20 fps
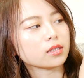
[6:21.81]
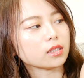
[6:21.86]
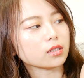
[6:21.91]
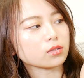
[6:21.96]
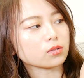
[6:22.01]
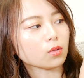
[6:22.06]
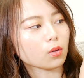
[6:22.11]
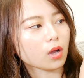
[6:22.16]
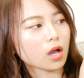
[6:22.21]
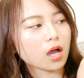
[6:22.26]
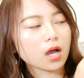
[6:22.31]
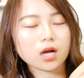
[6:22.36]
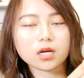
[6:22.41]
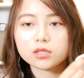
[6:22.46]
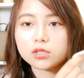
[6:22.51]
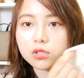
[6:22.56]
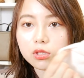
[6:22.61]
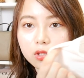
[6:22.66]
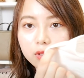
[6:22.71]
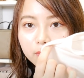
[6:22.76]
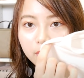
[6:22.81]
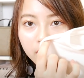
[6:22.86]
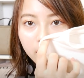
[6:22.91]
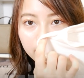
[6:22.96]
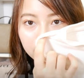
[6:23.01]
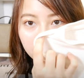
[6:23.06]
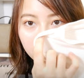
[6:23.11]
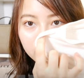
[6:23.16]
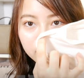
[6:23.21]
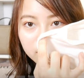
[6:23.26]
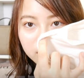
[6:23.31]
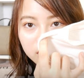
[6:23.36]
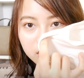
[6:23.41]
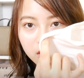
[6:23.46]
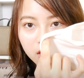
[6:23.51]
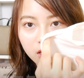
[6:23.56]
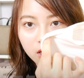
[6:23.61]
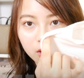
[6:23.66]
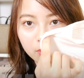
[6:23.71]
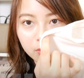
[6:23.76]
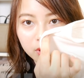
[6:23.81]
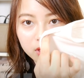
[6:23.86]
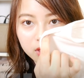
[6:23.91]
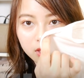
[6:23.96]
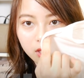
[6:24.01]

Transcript: てるのがアズルバイマウジーで買いまし